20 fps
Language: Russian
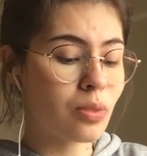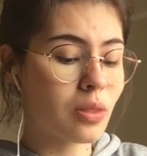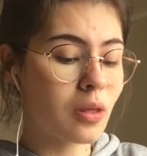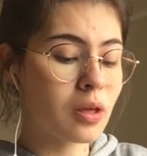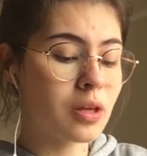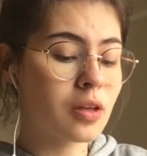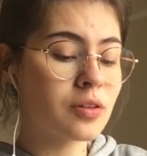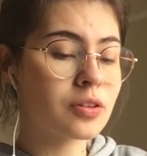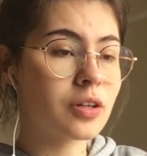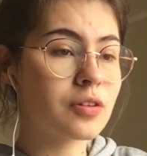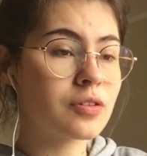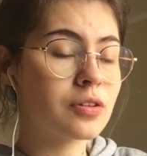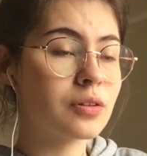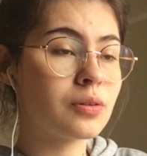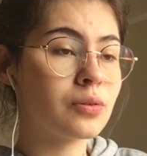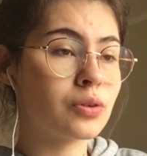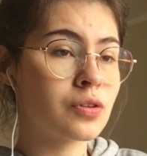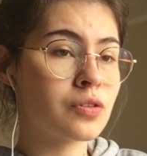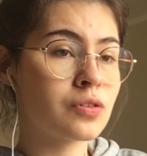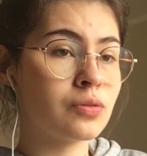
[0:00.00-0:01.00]
Я сходила
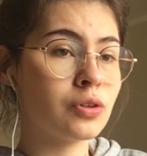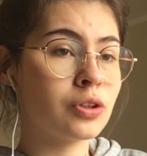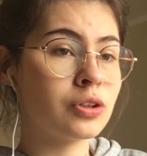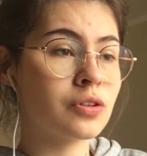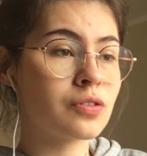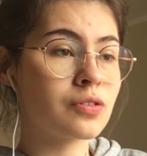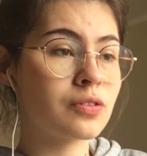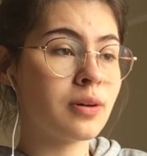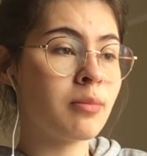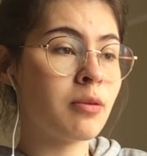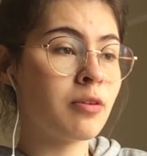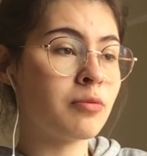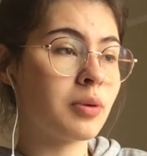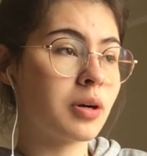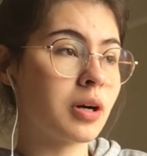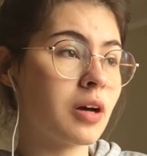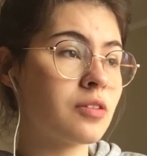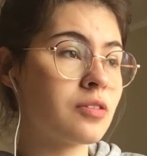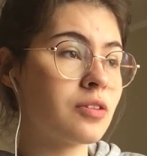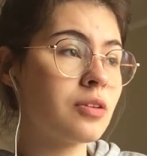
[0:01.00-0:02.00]
вот сегодня с вами в
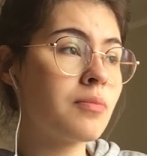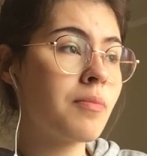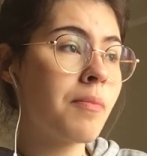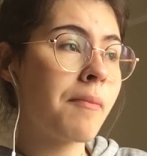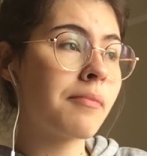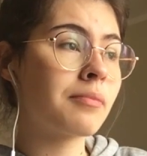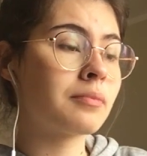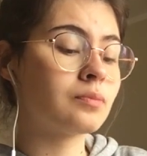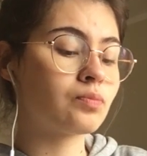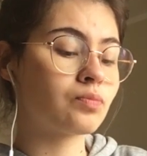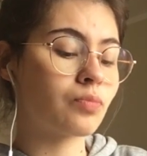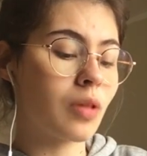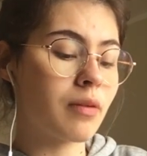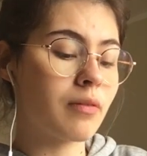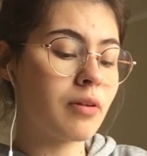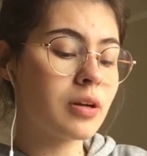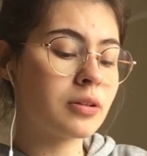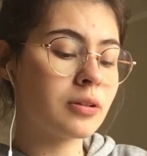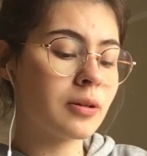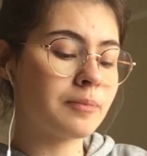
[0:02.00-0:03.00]
магазин,
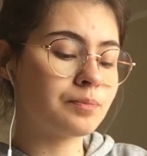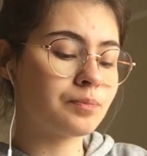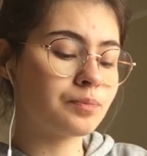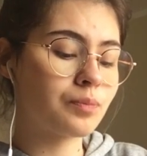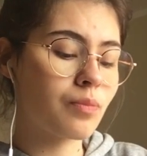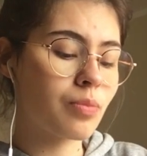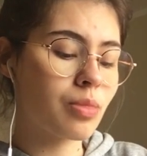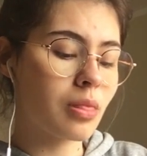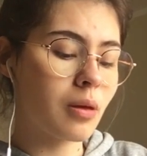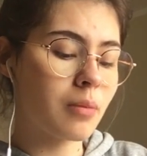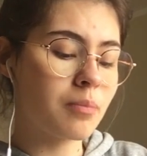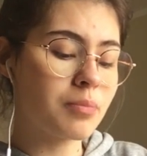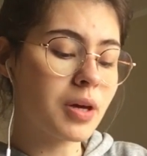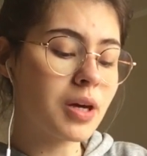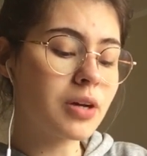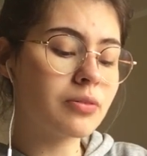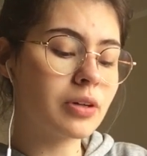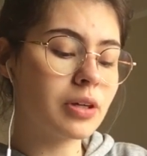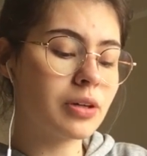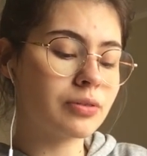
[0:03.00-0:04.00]
Наверное,
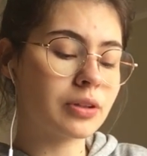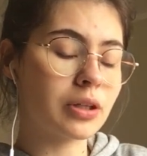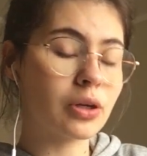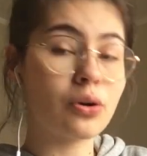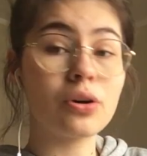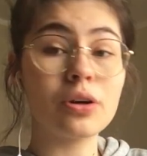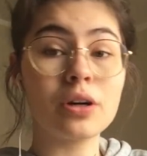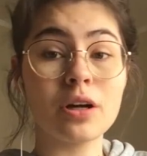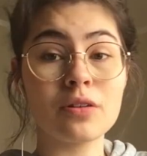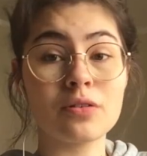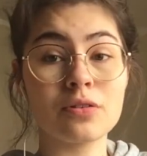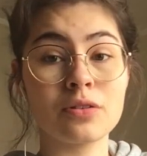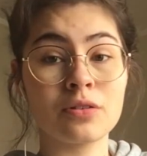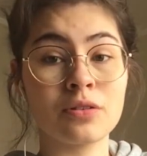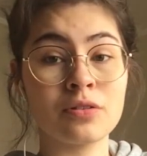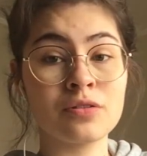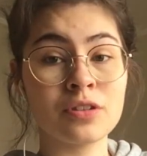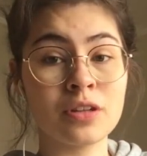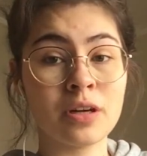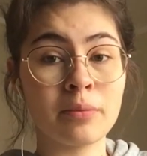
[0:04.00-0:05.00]
первый или второй раз за
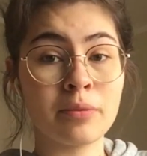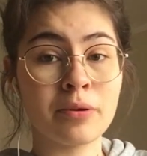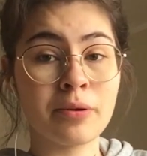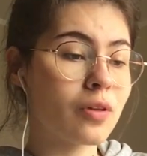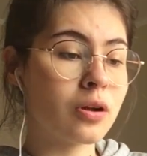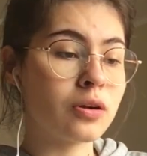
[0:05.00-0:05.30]
сентябрь.